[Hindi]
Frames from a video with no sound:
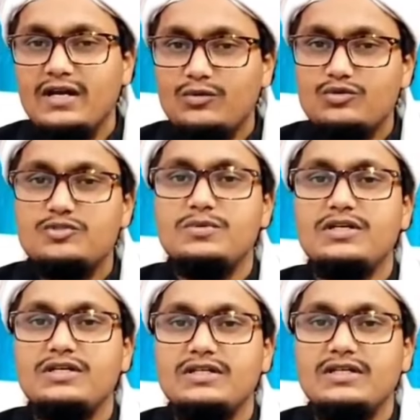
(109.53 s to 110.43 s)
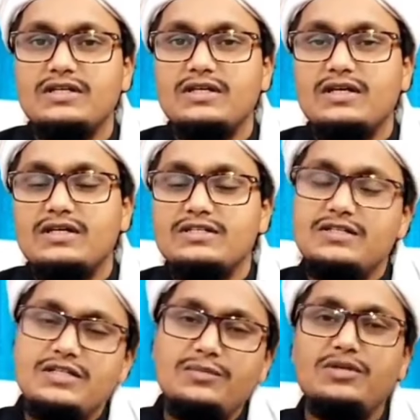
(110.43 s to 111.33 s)
अलग कुछ भी नहीं है
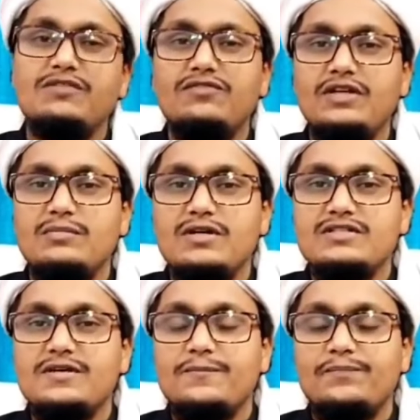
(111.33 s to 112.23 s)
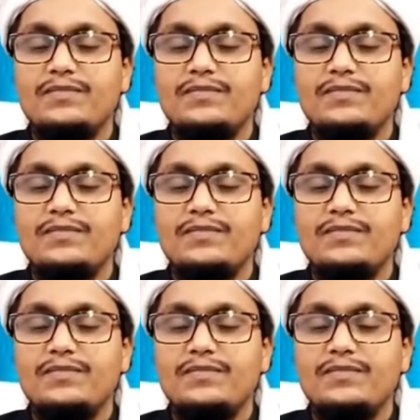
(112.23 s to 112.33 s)
जितनी भी नफली नमाज़ें